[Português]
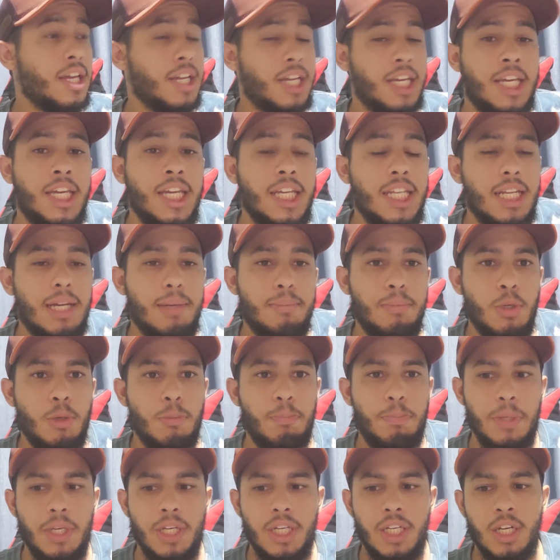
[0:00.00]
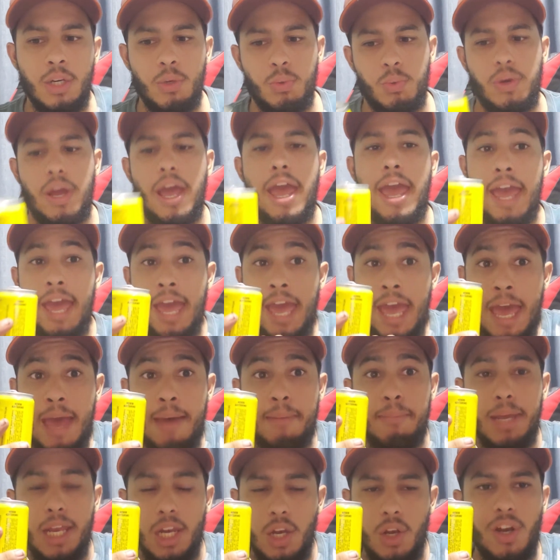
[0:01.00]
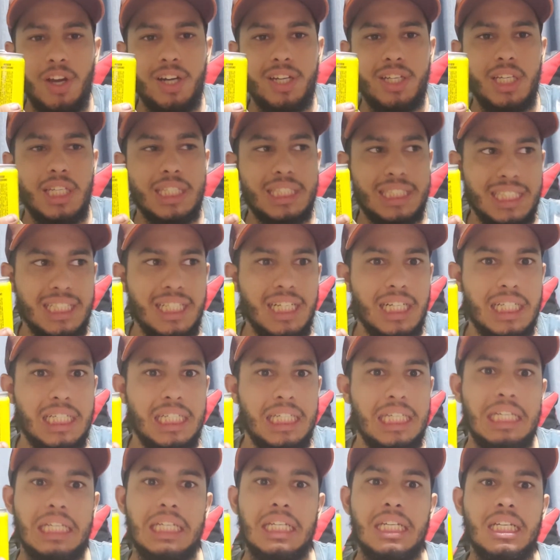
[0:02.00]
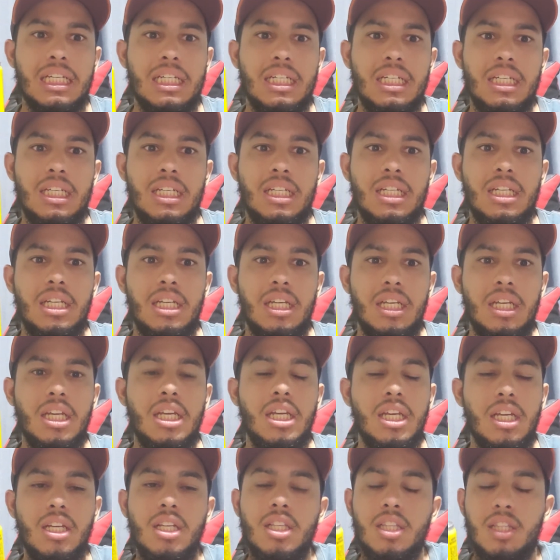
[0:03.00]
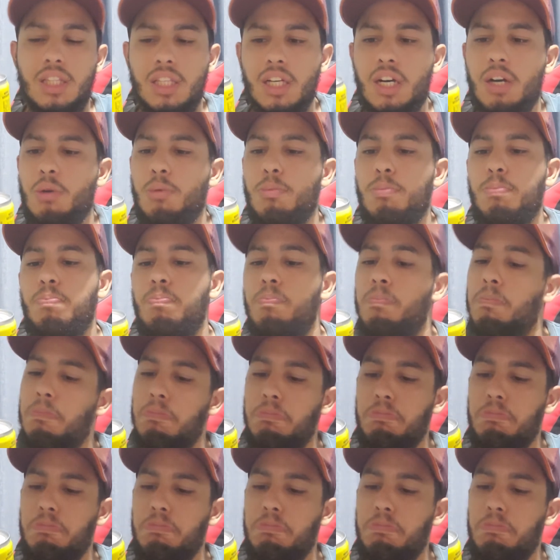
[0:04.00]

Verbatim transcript: que na minha opinião é melhor que esse daqui. Então,